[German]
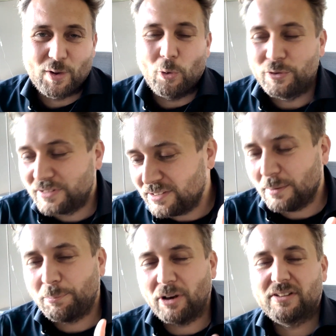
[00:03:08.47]
Und dieser
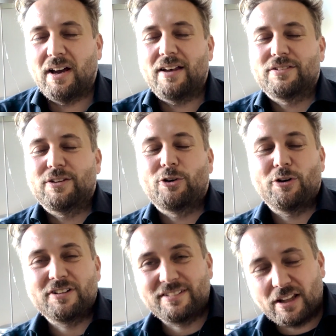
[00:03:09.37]
Podcast ist
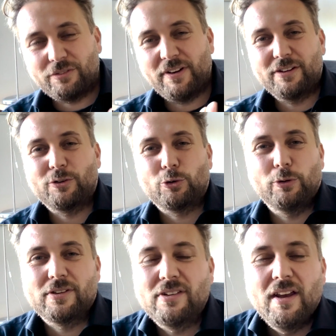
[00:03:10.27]
heute deswegen so
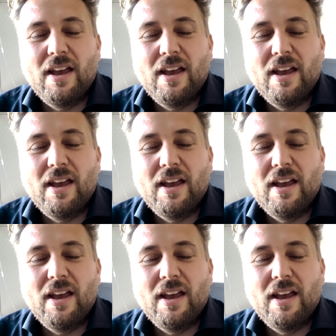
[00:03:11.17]
kurz,